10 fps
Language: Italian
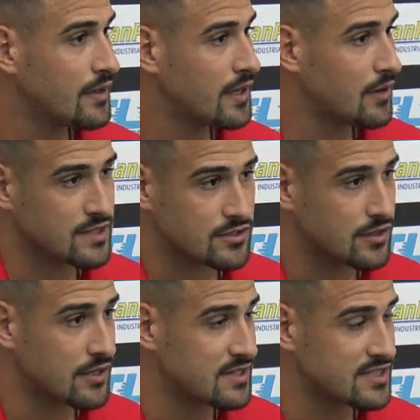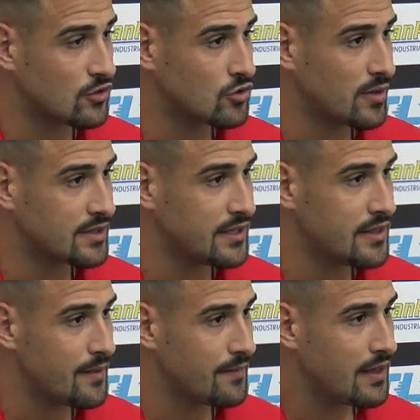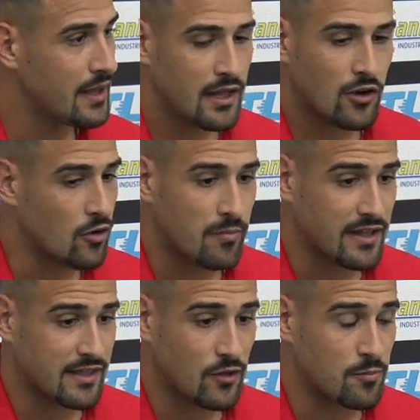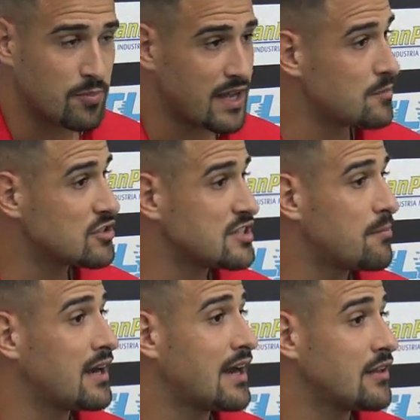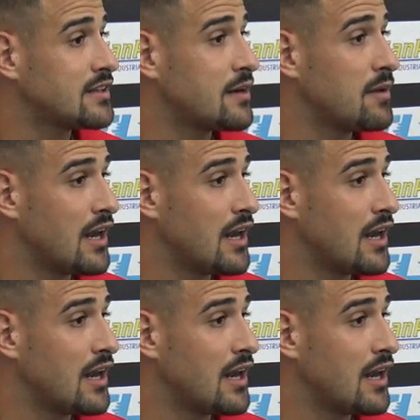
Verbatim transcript: in, questo, in queste otto partite, non ho mai ritirato il piede, mi sono sempre allenato a 3.000